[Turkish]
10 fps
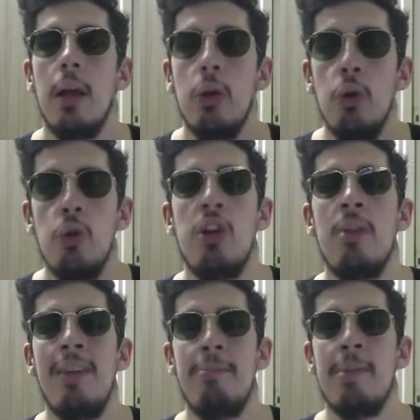
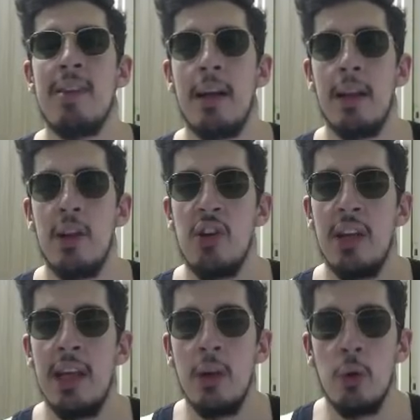120 FPS arkadaşlar
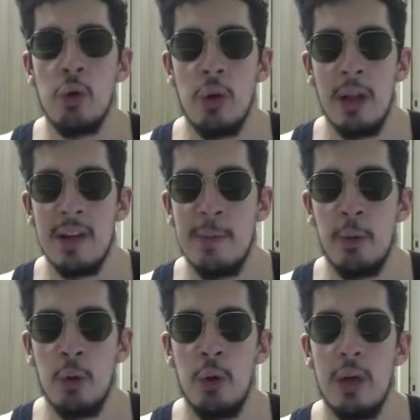yeni konsollar
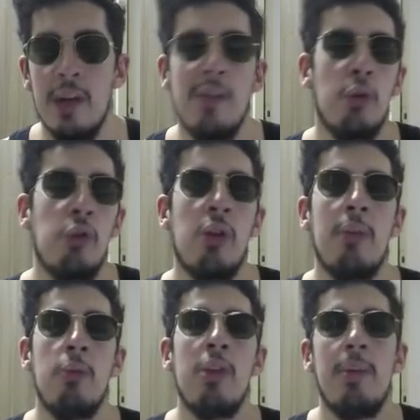supportluyor. Eski
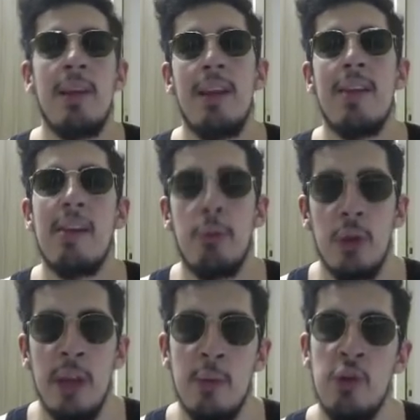konsollar bunu tabii ki de
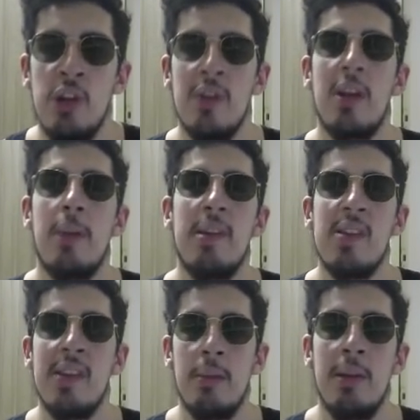supportlayamıyor cihazın
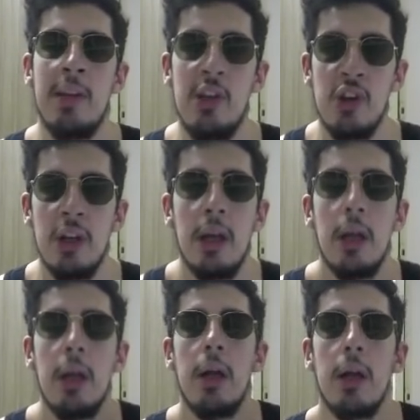kapasitesi yetmediği için.
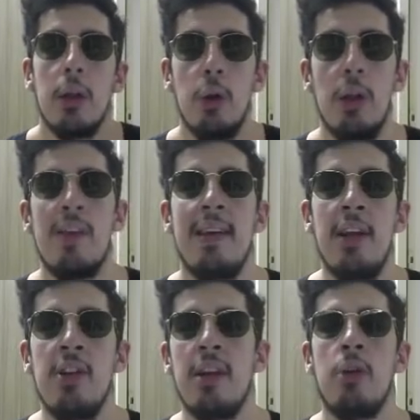Dolayısıyla
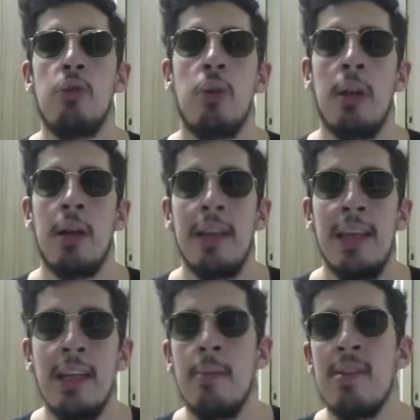yeni jenerasyonlarda
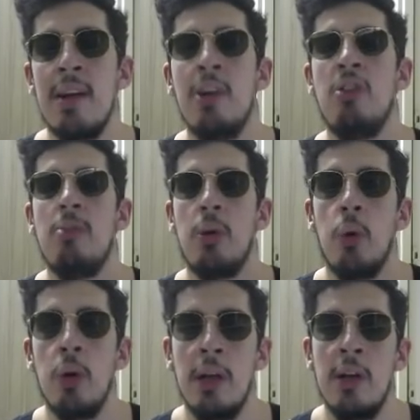inanılmaz akıcı bir
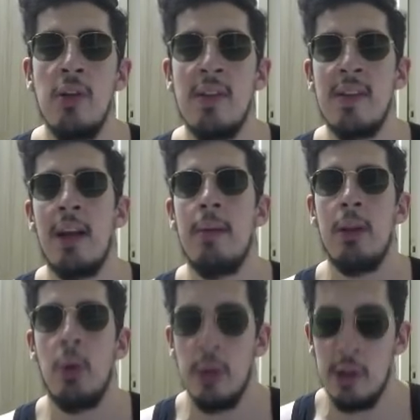oynanış sizlerle
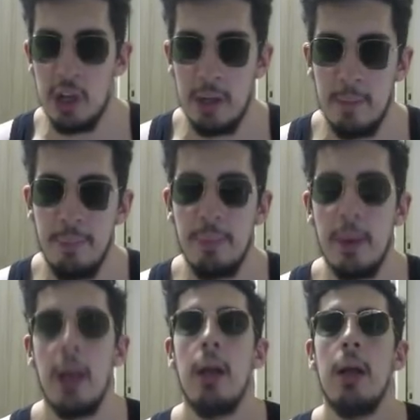birlikte olacak.
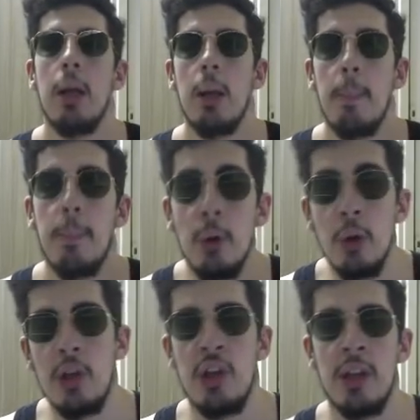
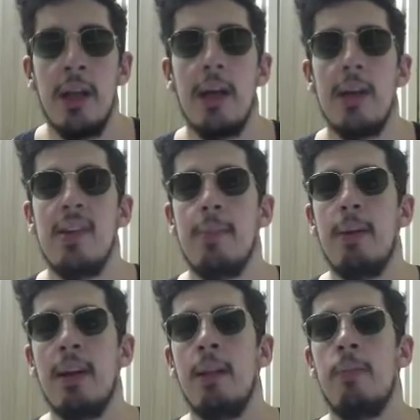Bunun dışında işte
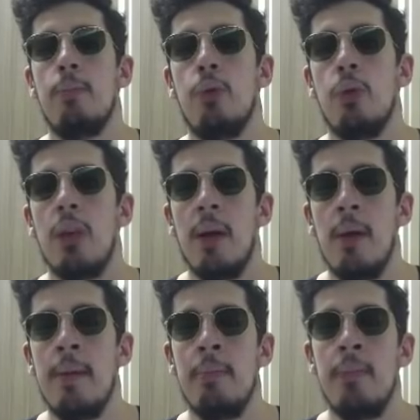bakın bu
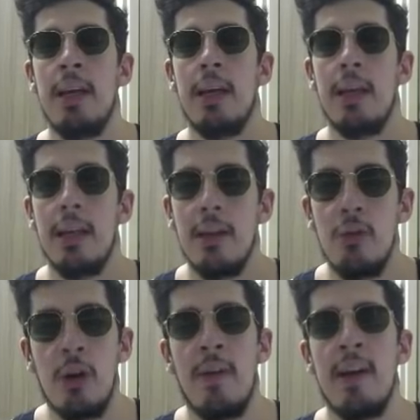tamamen bir
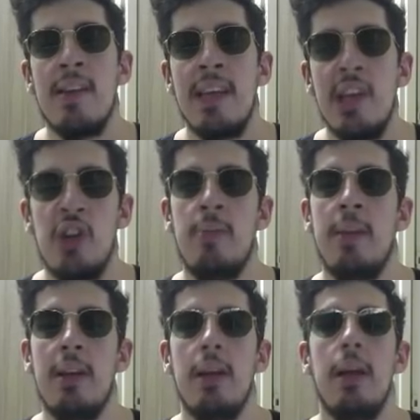çok evvelsiz geçirmedir.